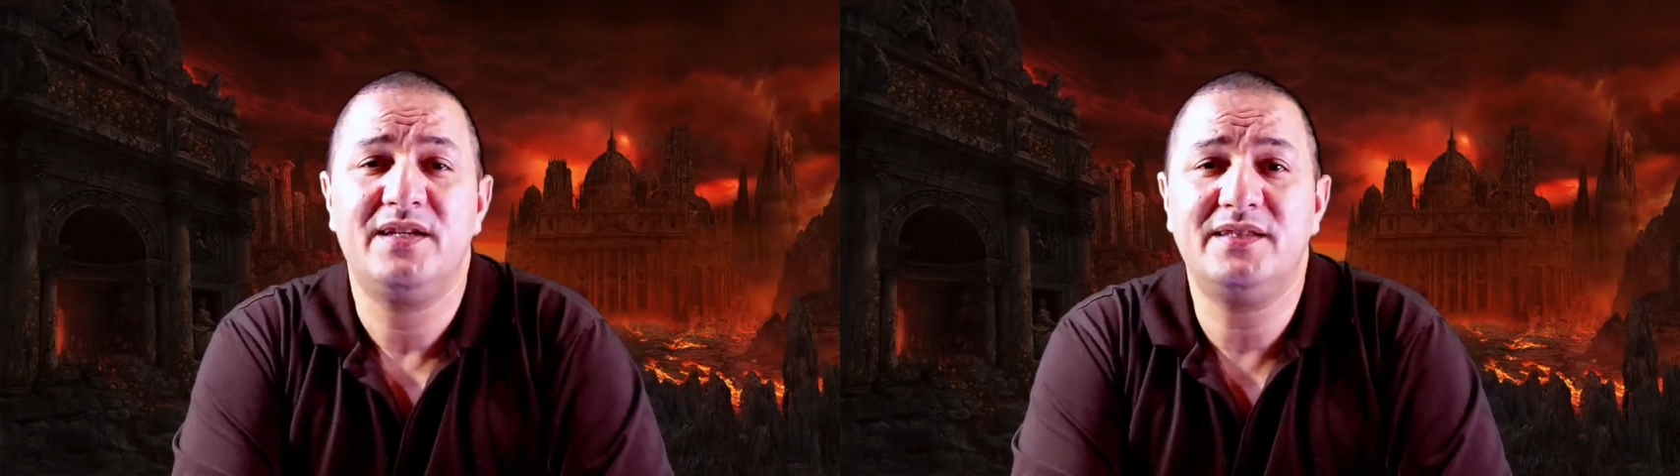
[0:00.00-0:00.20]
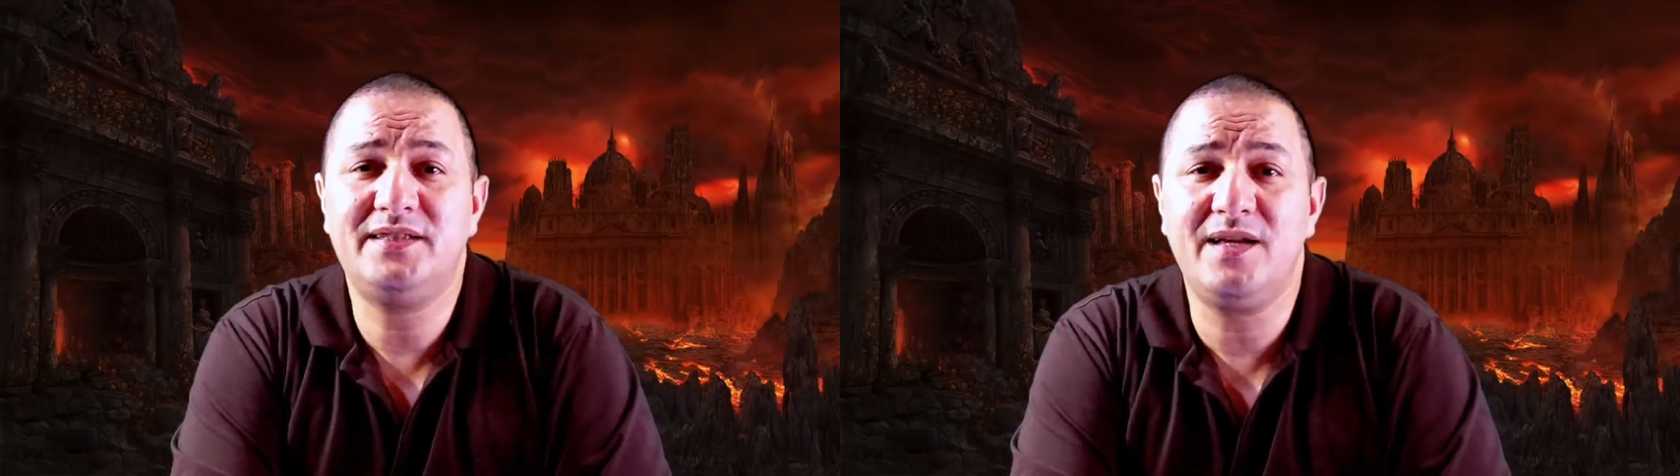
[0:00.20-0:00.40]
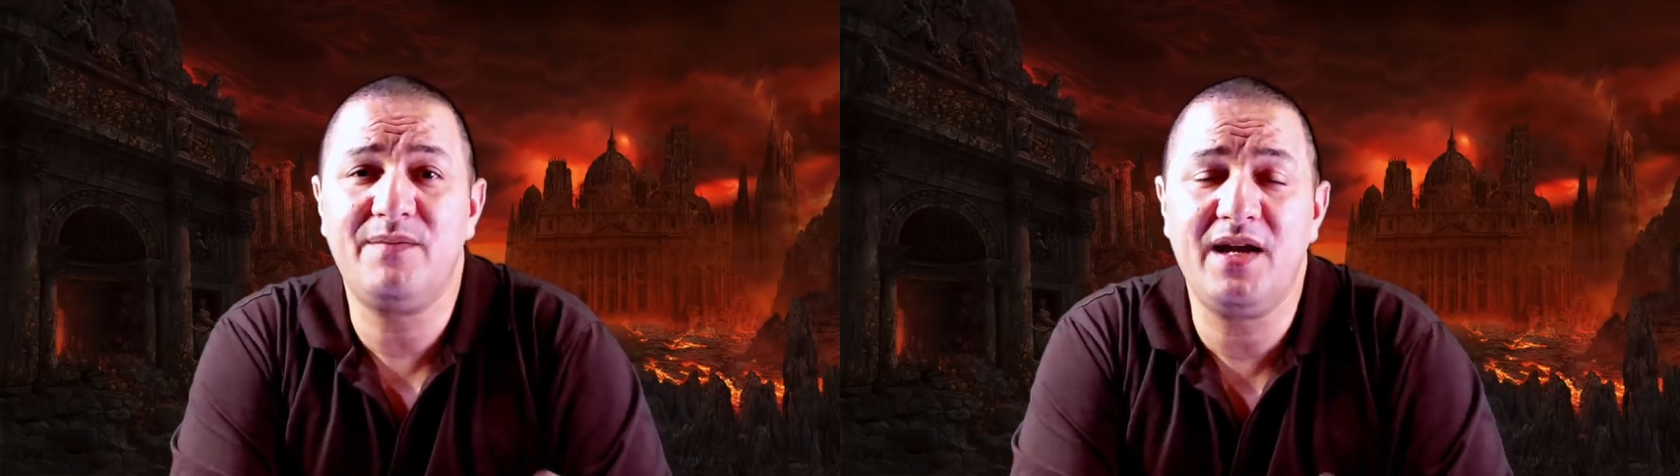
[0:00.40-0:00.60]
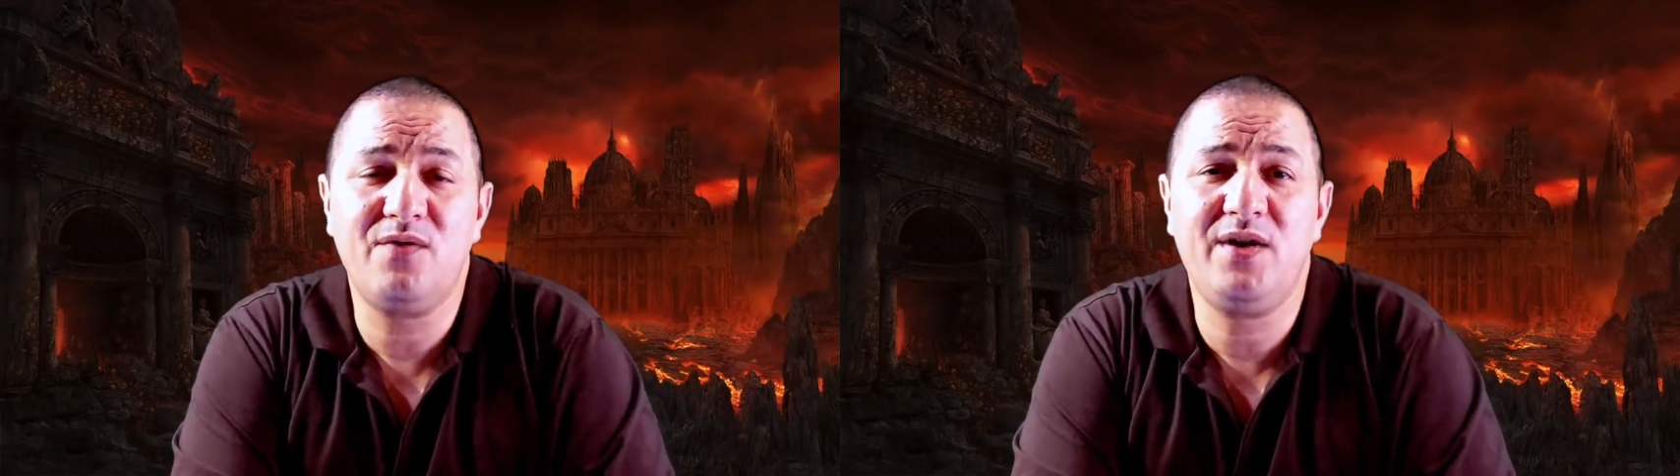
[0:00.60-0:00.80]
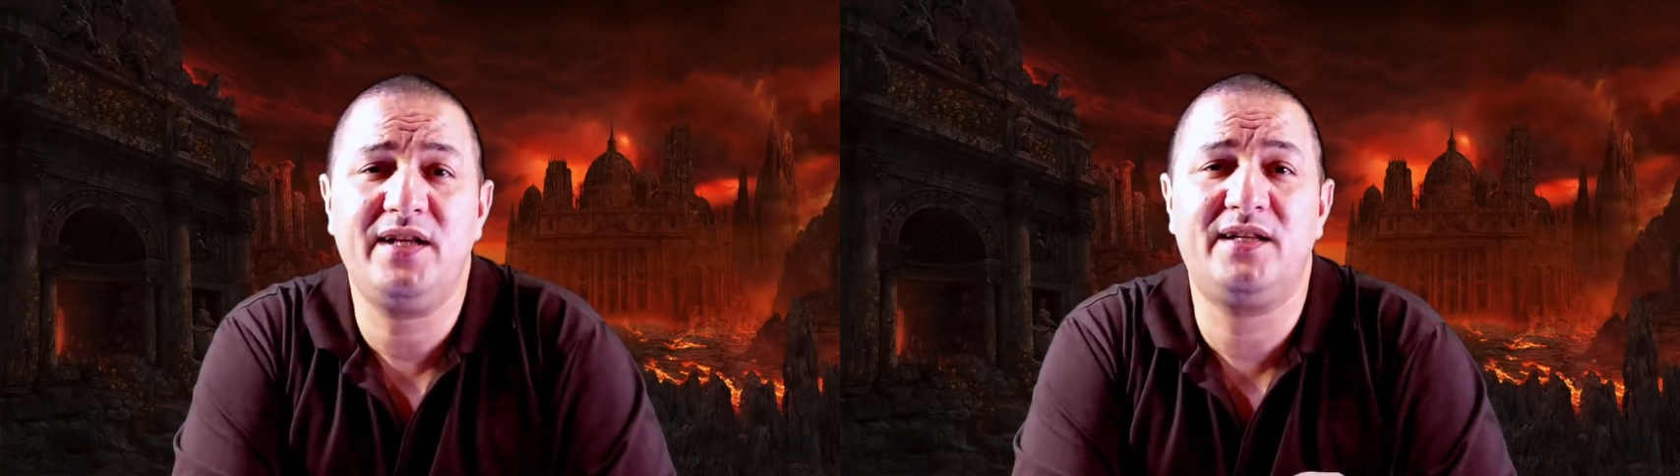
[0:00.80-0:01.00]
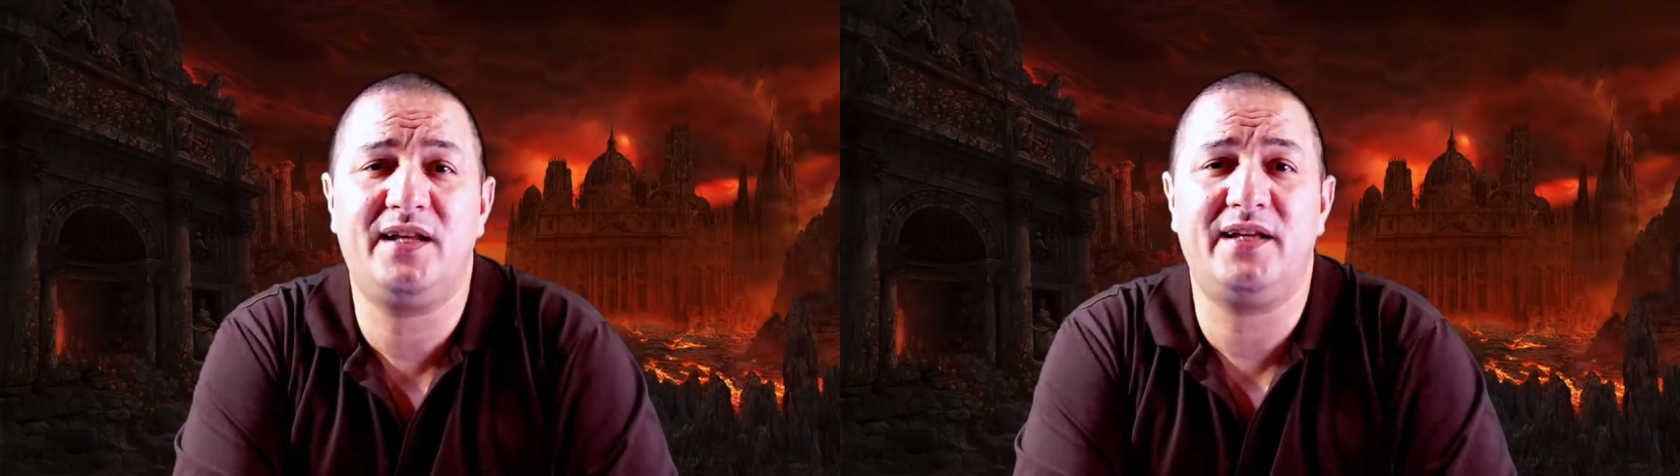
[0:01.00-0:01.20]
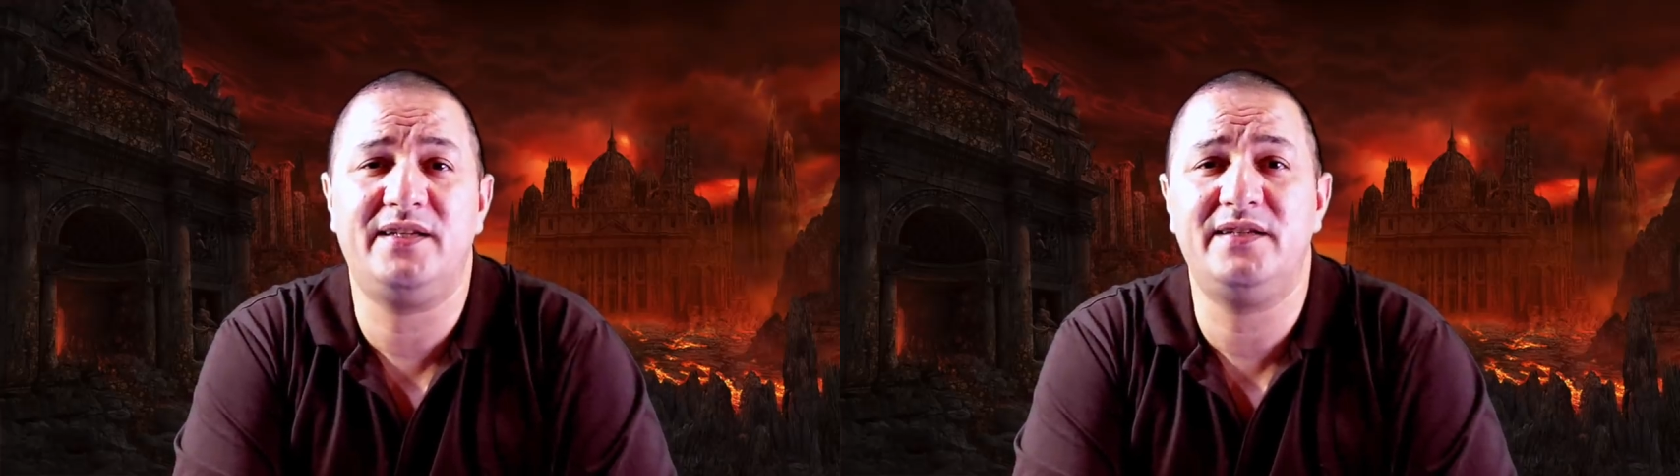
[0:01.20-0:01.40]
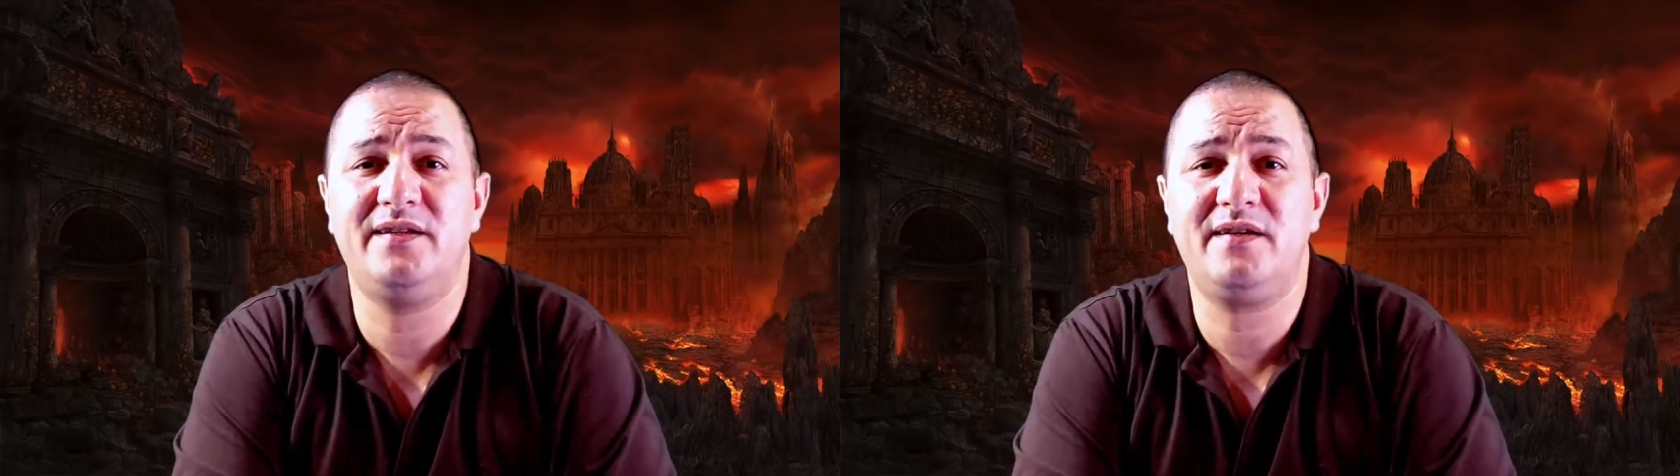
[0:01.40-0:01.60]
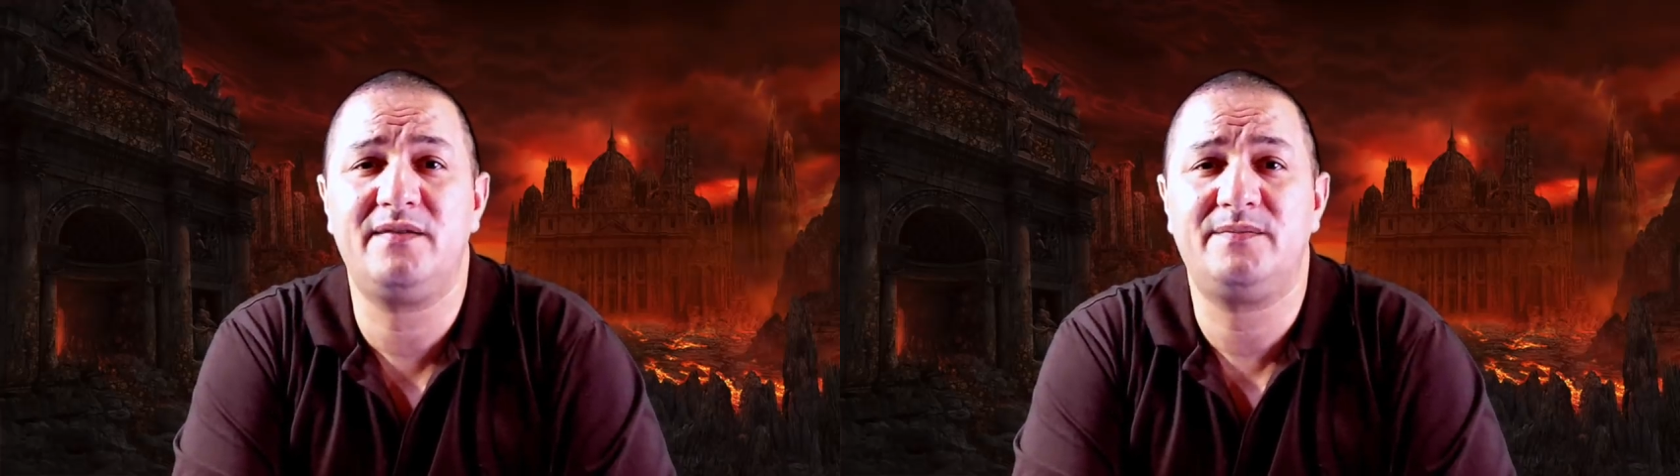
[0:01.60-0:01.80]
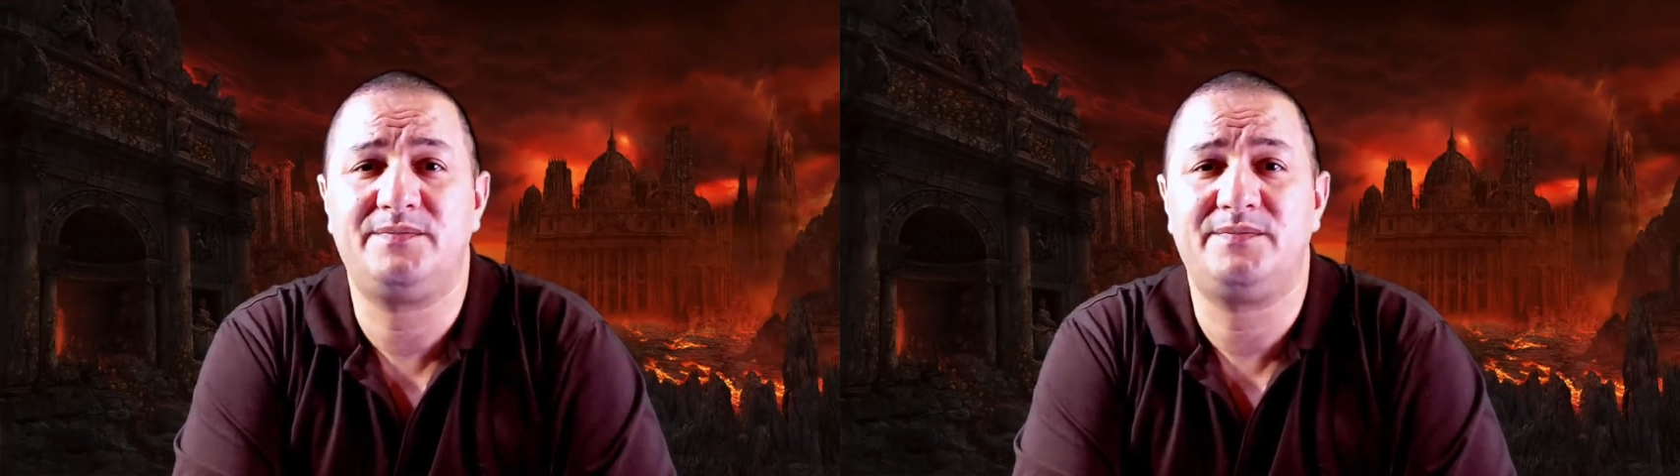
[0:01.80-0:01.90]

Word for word: دا معاه واحد العينه